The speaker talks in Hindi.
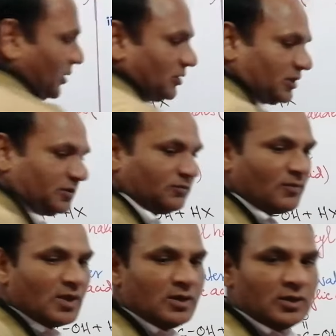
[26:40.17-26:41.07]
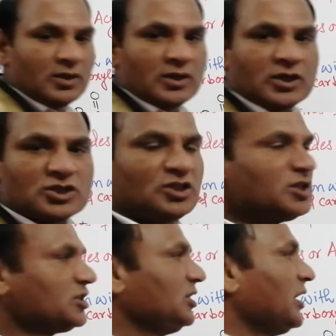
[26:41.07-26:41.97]
बनता है इसलिए
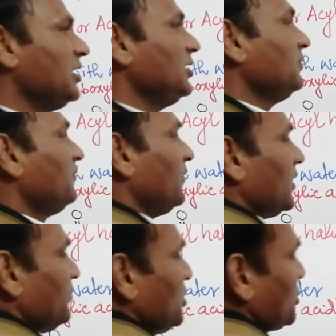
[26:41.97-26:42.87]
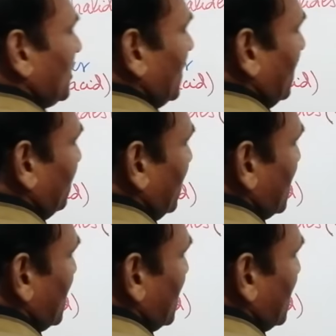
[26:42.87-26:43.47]
इसकी हेडिंग फॉर्मेशन ऑफ